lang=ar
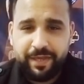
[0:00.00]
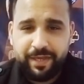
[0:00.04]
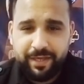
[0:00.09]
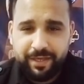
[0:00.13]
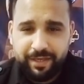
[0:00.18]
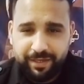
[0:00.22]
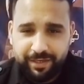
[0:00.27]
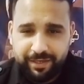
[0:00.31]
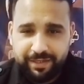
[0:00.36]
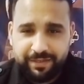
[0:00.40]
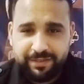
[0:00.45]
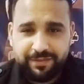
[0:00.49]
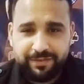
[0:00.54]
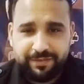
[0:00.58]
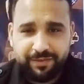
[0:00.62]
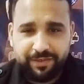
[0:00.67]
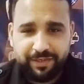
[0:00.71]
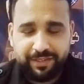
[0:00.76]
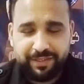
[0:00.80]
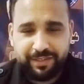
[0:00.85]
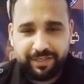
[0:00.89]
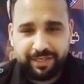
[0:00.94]

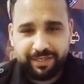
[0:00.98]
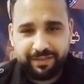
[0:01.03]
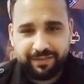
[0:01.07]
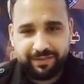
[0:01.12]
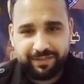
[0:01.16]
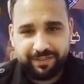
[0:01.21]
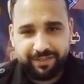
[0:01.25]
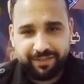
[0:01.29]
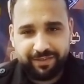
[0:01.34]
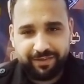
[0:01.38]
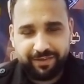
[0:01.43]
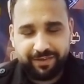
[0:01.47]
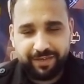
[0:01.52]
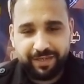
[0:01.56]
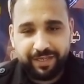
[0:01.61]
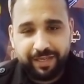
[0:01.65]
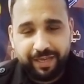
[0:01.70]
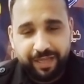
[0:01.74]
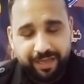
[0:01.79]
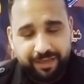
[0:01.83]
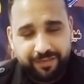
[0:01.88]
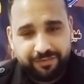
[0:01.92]
خسرتنا كتير
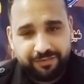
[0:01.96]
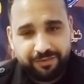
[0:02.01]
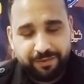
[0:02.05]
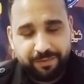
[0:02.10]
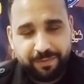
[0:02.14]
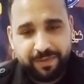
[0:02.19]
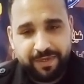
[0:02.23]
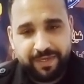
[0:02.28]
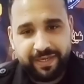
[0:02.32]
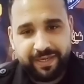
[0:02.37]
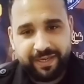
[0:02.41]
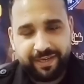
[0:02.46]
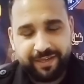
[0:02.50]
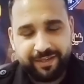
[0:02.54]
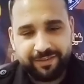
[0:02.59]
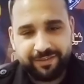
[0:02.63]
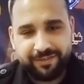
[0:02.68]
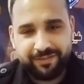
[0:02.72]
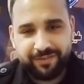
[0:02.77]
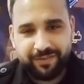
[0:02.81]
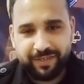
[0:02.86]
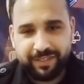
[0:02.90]
العصبيه
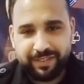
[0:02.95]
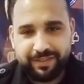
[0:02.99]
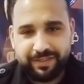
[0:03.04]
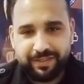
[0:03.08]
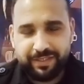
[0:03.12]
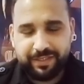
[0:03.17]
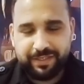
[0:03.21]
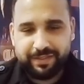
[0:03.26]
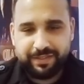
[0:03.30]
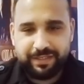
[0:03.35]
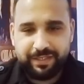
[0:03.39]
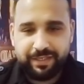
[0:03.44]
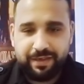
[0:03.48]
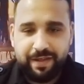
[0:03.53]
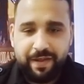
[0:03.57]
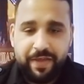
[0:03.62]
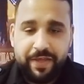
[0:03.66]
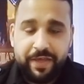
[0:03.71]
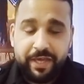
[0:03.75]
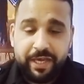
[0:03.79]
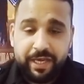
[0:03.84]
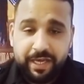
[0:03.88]
خسرتنا كتير
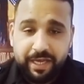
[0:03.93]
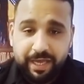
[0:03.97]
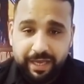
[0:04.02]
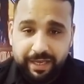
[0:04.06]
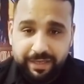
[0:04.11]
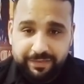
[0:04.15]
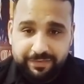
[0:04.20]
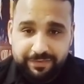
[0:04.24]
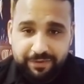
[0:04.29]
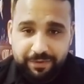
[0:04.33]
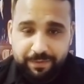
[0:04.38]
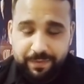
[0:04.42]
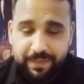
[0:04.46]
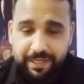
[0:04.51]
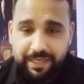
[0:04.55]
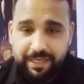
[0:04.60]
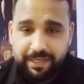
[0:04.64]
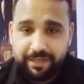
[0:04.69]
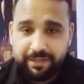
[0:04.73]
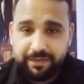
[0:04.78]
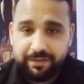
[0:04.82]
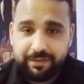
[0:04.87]

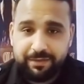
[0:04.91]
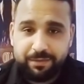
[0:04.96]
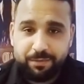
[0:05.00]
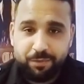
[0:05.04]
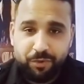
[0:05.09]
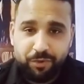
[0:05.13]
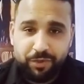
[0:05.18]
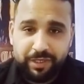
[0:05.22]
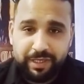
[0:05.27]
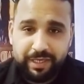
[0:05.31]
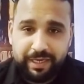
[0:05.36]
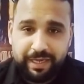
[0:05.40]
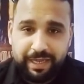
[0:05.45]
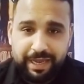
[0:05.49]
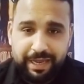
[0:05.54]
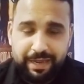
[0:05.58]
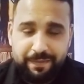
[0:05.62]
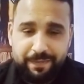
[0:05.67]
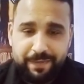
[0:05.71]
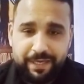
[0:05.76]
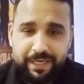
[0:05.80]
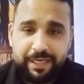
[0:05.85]
عصبيه برج
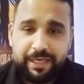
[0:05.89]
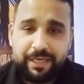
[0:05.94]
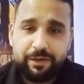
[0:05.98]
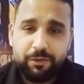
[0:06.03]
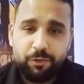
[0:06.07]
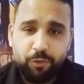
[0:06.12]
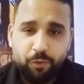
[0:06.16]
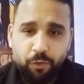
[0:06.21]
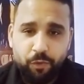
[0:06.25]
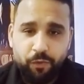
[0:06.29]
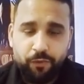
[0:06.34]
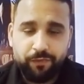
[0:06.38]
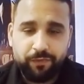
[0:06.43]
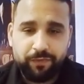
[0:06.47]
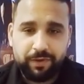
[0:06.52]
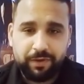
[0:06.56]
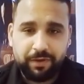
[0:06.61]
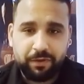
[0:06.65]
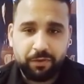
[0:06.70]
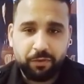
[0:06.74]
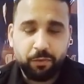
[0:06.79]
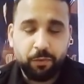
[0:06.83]
الحمل
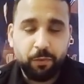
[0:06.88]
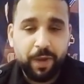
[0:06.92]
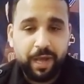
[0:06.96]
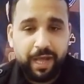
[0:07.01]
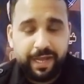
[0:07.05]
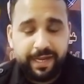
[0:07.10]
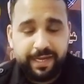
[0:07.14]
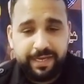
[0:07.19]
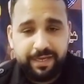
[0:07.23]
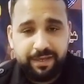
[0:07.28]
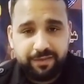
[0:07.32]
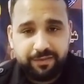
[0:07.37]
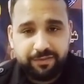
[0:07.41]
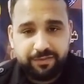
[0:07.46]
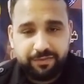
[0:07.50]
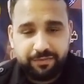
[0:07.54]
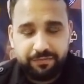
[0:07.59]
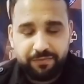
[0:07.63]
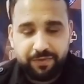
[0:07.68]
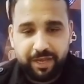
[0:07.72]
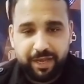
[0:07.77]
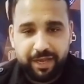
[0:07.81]
اوفر واي
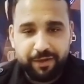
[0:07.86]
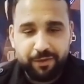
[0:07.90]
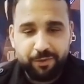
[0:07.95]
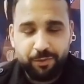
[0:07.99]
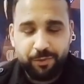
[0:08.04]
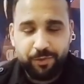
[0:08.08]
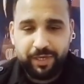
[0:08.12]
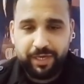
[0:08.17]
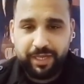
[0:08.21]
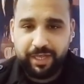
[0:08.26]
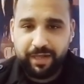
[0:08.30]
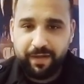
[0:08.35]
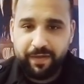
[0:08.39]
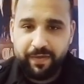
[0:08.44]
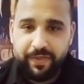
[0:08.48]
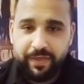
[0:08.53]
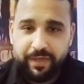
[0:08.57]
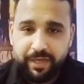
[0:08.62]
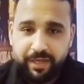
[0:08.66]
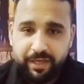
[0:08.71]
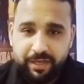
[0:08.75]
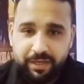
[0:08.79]
صفه هنقولها
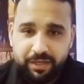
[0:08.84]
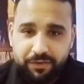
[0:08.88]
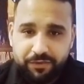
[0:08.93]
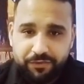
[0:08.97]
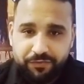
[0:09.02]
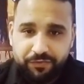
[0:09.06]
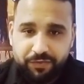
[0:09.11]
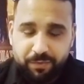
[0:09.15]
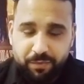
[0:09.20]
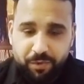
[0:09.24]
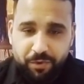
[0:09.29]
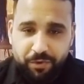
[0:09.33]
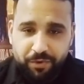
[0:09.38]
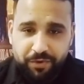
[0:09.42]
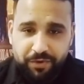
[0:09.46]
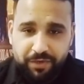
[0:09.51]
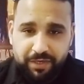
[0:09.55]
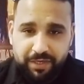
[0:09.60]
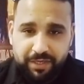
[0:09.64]
في برج